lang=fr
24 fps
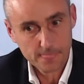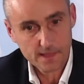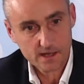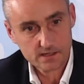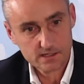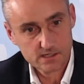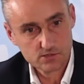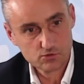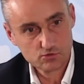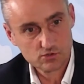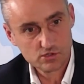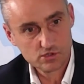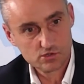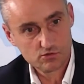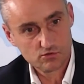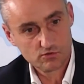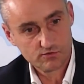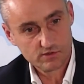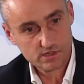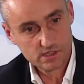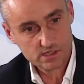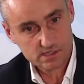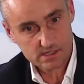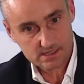des outils de
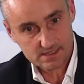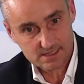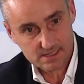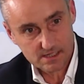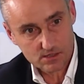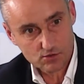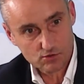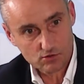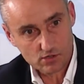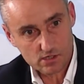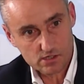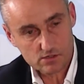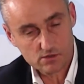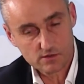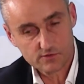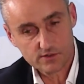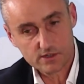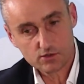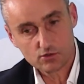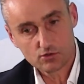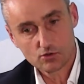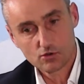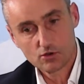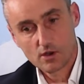suivi qui sécurisent le fait
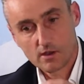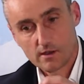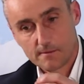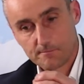que